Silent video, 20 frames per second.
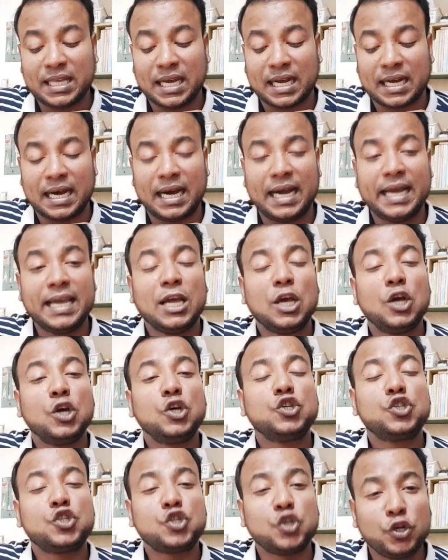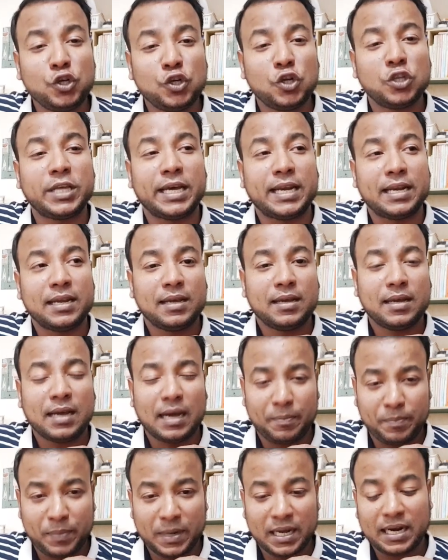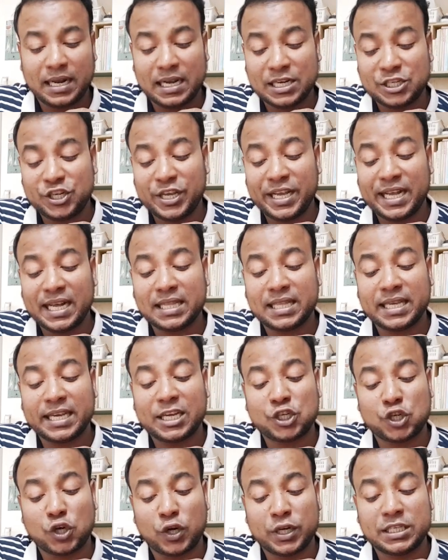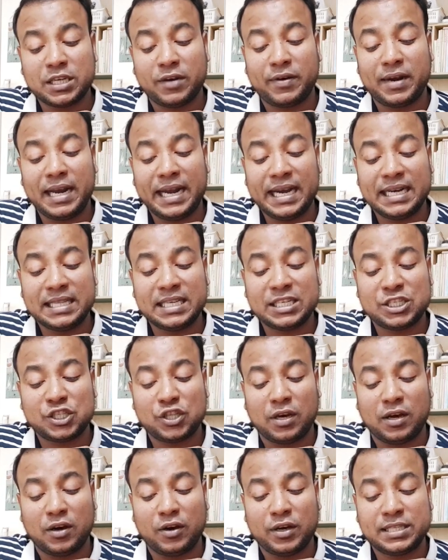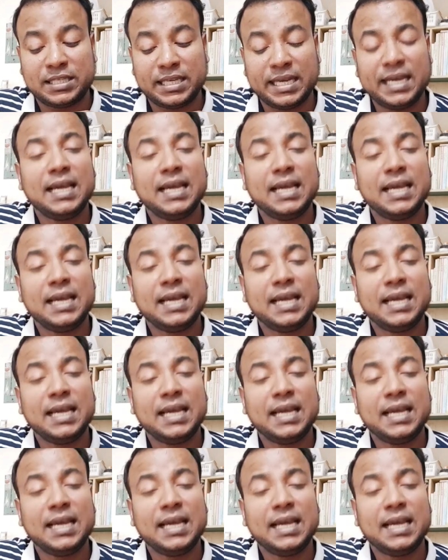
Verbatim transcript: থাকায় সৈন্যদের আপনার সেইখান থেকে সরে যাওয়ার নির্দেশ দেওয়া হয়েছে